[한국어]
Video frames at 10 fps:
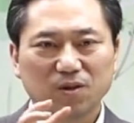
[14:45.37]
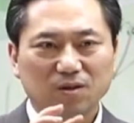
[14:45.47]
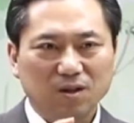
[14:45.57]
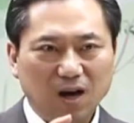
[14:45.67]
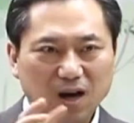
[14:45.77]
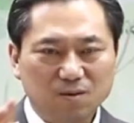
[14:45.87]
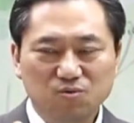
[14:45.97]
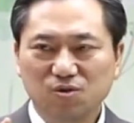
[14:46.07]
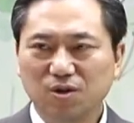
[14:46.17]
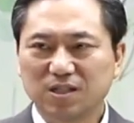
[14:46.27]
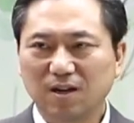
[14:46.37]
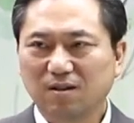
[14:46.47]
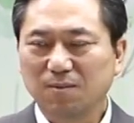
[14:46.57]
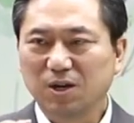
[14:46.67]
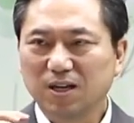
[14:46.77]
딱 물건 살
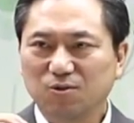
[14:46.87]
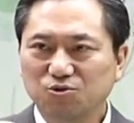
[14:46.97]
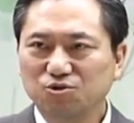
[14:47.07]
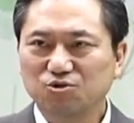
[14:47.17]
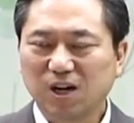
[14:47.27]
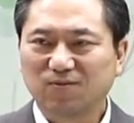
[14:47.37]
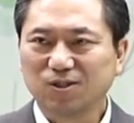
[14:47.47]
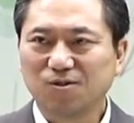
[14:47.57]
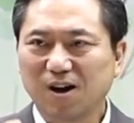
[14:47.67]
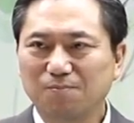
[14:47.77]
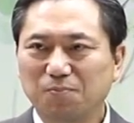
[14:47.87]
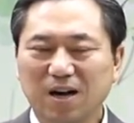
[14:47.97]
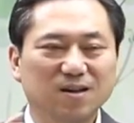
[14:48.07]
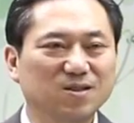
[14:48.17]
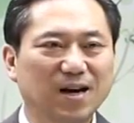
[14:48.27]
때마다 우유가 들어간
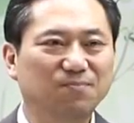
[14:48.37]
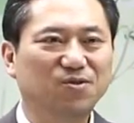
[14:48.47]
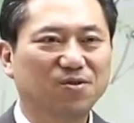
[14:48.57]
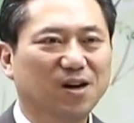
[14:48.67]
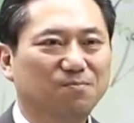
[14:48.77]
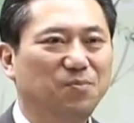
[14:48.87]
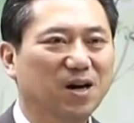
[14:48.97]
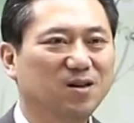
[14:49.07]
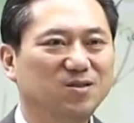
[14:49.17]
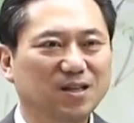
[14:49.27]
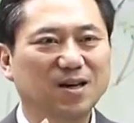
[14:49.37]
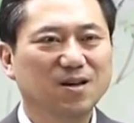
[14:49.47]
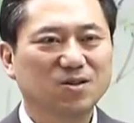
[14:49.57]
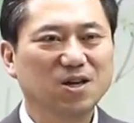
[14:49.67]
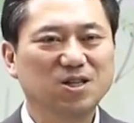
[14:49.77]
빵인지 안 들어간 빵인지
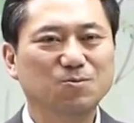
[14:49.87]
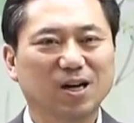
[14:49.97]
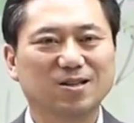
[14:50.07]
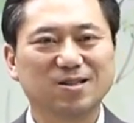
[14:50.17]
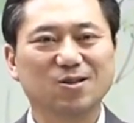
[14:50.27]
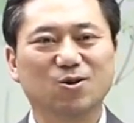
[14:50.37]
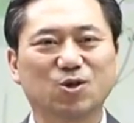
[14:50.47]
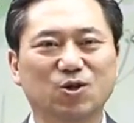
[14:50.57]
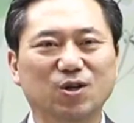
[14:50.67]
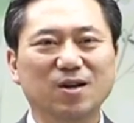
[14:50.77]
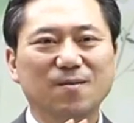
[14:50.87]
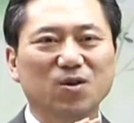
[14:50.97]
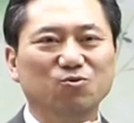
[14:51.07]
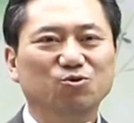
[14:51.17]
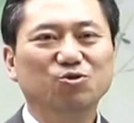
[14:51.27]
세심하게 신경 써서
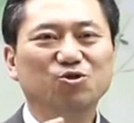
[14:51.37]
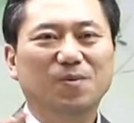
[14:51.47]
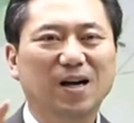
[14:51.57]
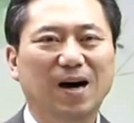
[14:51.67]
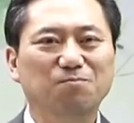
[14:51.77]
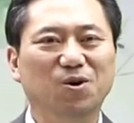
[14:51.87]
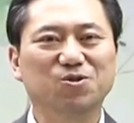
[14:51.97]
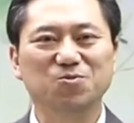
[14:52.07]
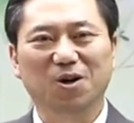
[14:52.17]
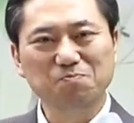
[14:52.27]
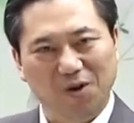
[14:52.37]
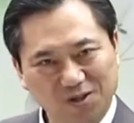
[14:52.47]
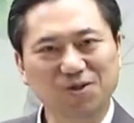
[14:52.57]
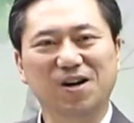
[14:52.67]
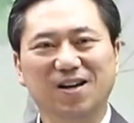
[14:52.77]
우유만 안 먹으면
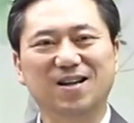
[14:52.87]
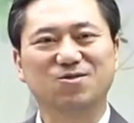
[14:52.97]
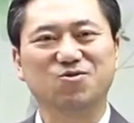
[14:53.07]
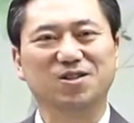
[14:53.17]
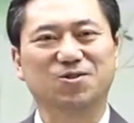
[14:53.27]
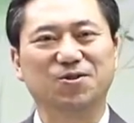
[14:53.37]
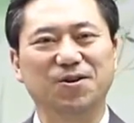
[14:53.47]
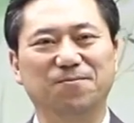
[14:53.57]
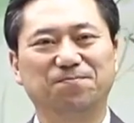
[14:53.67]
멀쩡하게 살 수 있어요.